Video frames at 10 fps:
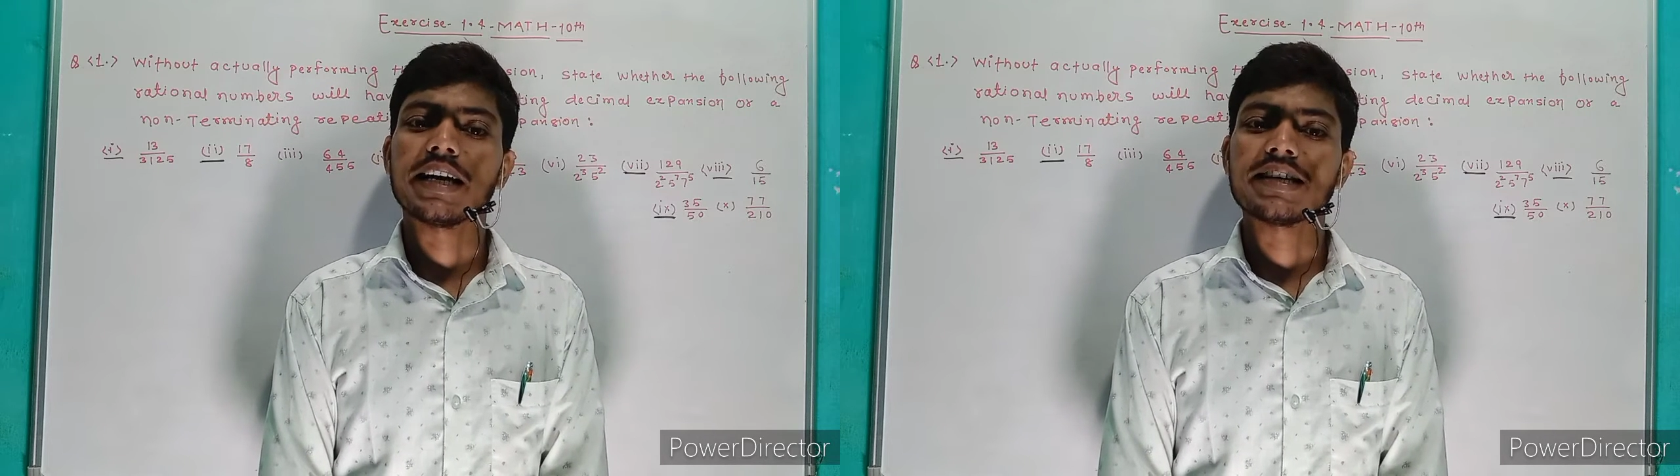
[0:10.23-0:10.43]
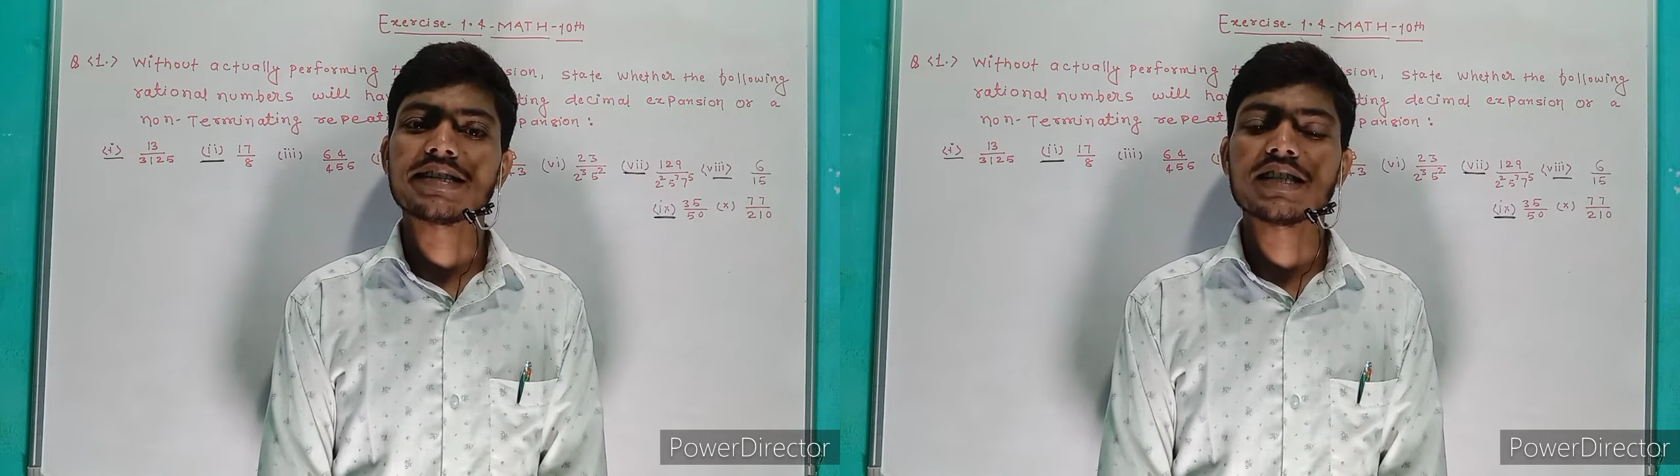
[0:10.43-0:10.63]

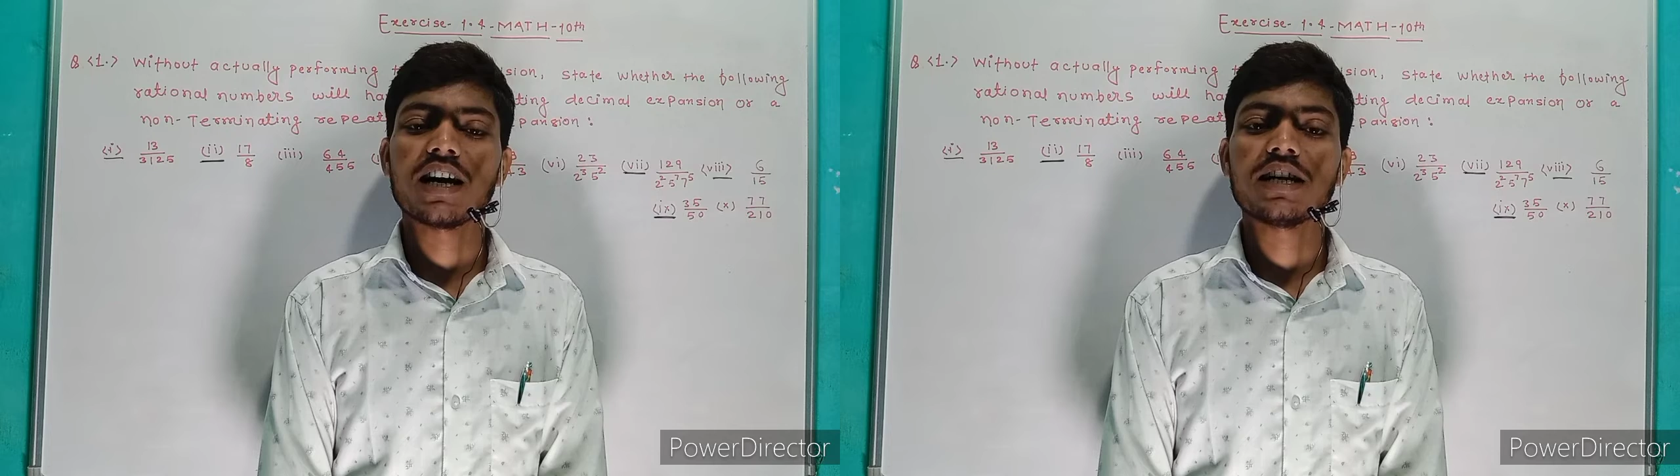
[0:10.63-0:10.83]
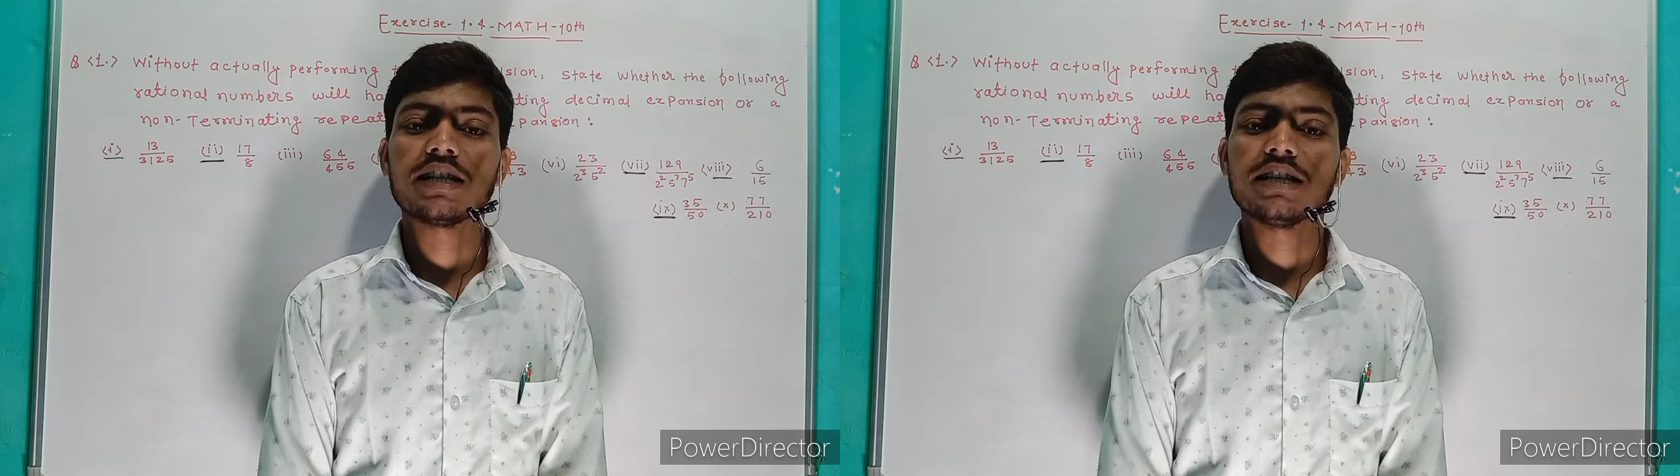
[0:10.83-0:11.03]

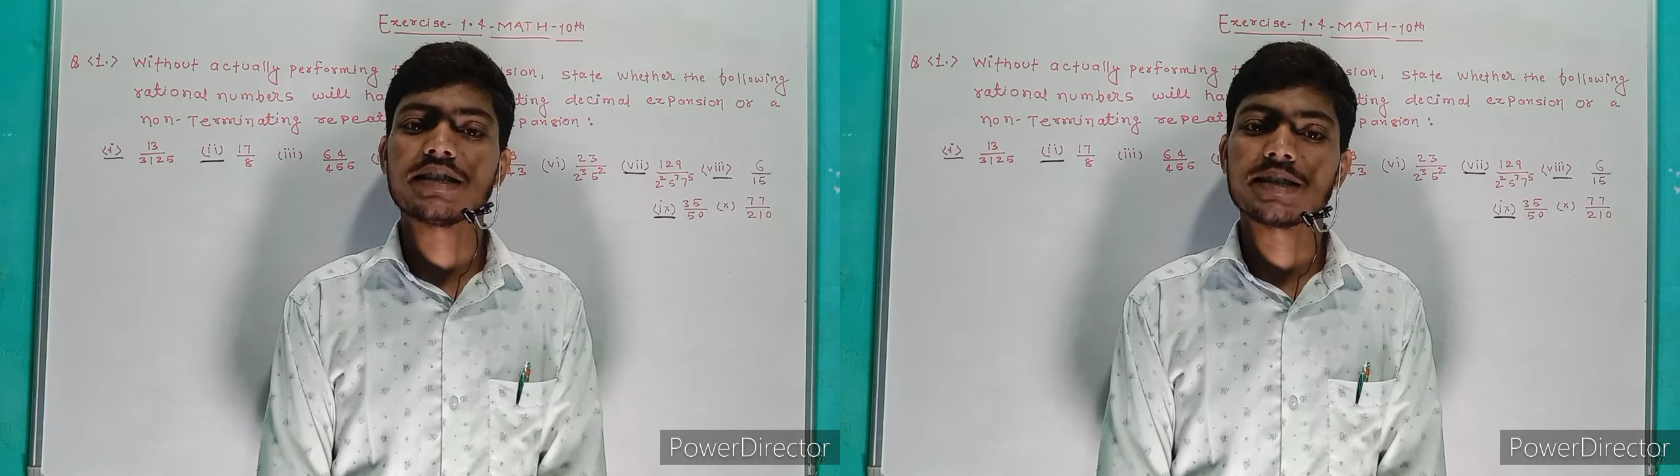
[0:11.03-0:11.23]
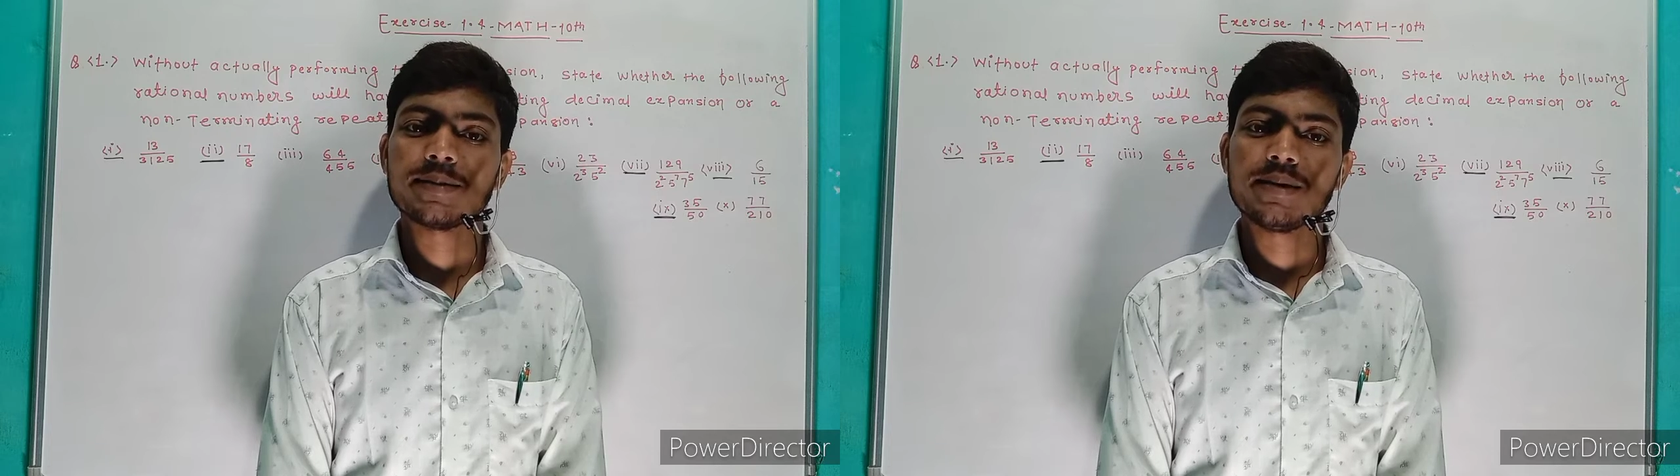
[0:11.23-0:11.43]
एनसीईआरटी
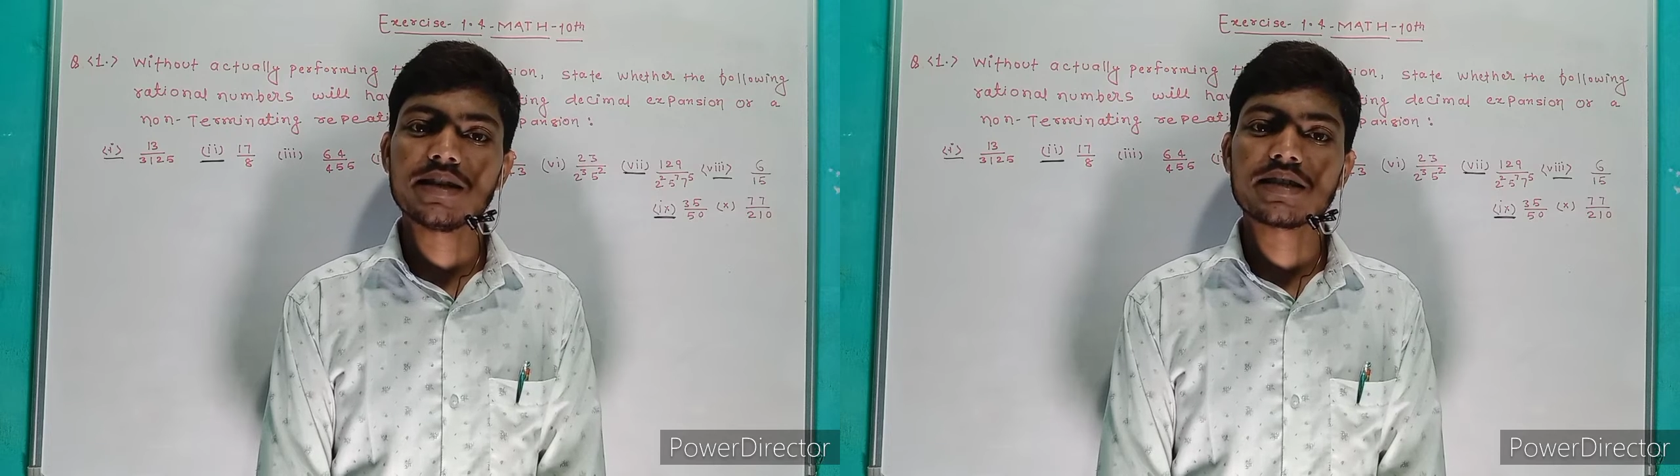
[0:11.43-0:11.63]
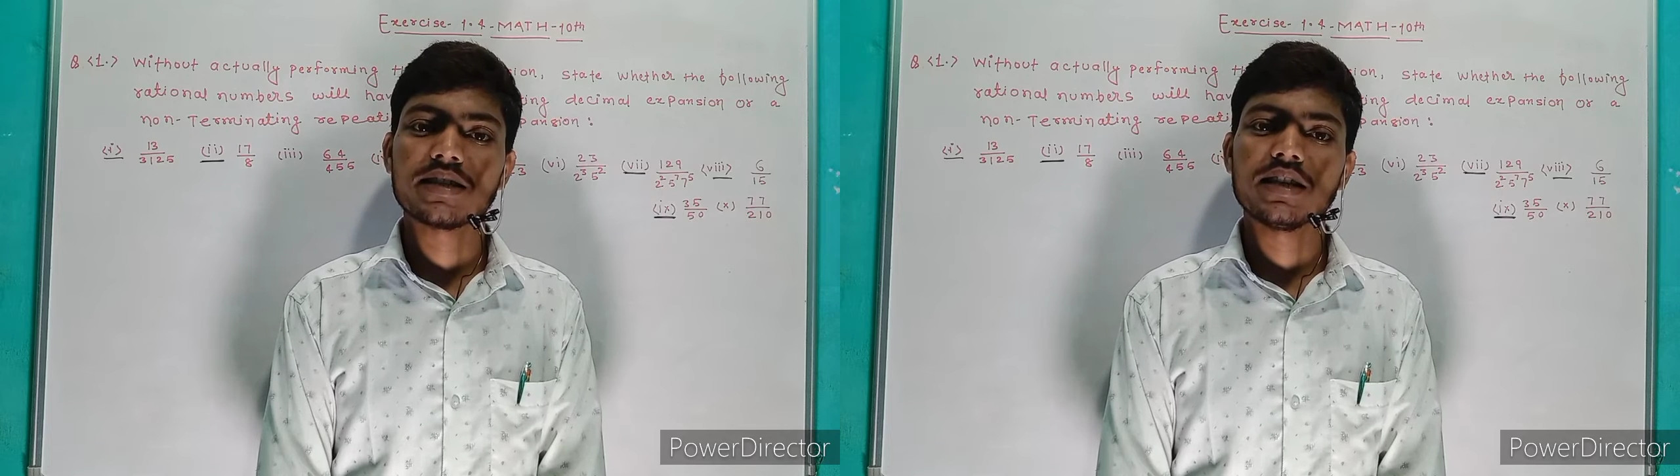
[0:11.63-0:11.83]

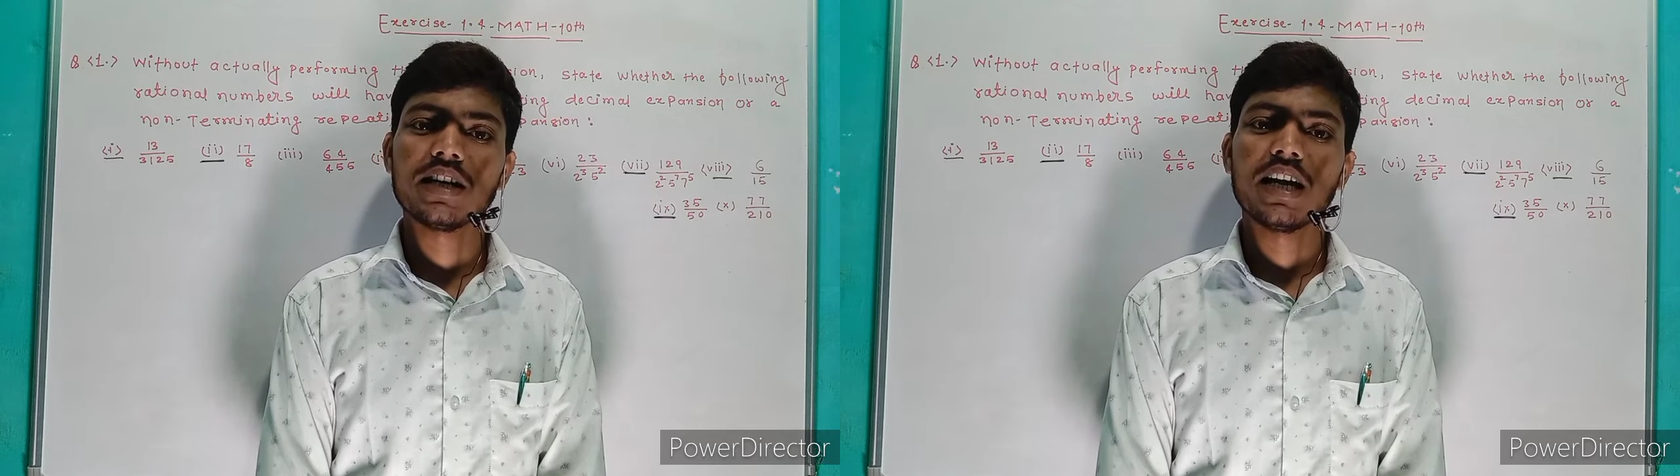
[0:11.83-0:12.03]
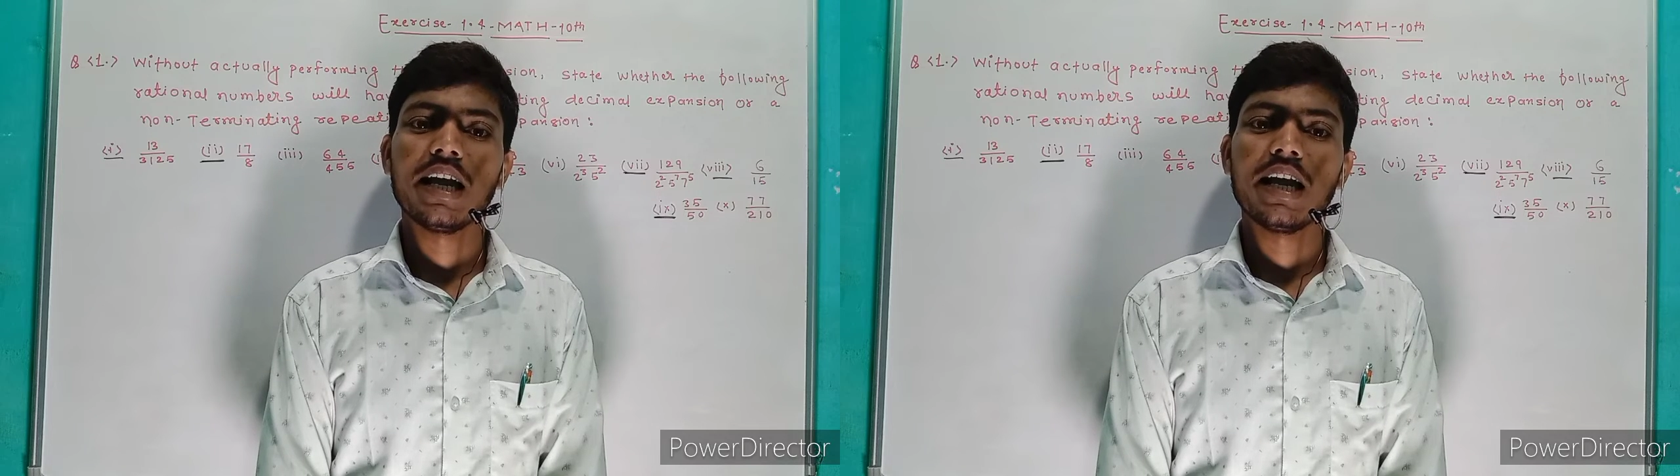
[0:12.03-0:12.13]
सीबीएसई